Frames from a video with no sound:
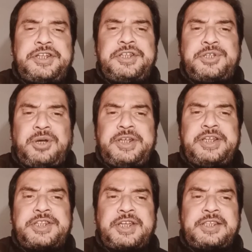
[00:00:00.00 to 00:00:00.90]

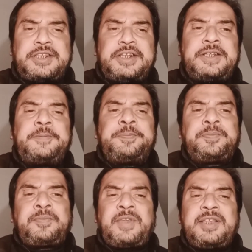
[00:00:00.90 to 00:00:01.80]
জনের সাথে
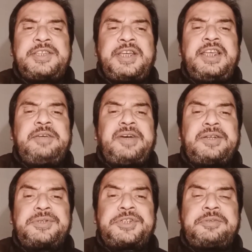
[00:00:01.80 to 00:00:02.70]
ছেলে
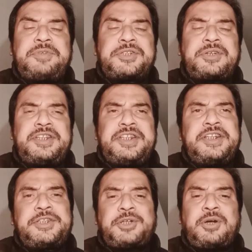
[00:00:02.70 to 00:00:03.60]
মানুষ বিষয় নিয়ে
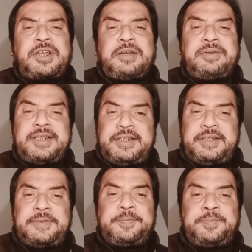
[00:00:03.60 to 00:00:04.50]
ঝগড়া বাঁধে
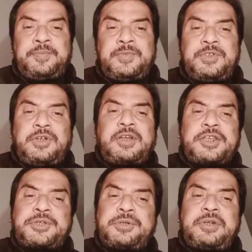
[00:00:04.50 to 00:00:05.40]
ঝগড়া
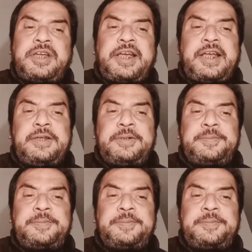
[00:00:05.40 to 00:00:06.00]
শুরু হয়ে গেল